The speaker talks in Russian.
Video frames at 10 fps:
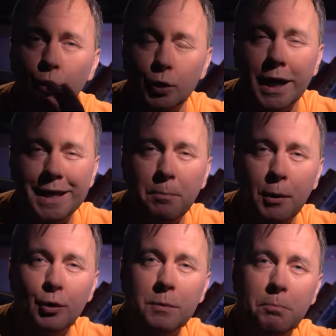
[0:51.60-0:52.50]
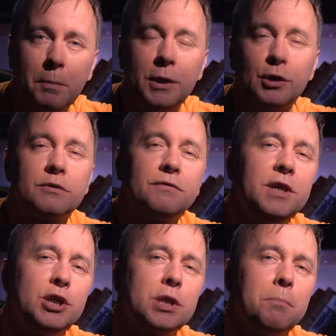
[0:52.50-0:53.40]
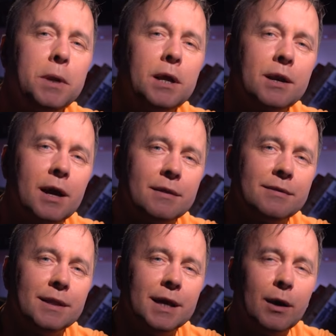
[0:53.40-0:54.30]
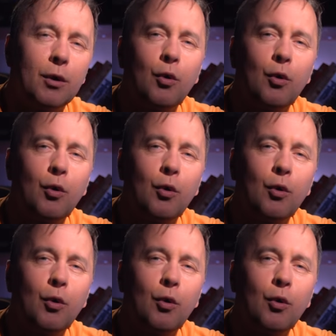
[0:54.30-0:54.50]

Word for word: Куда ни плюнь, попадешь в нечто прекрасное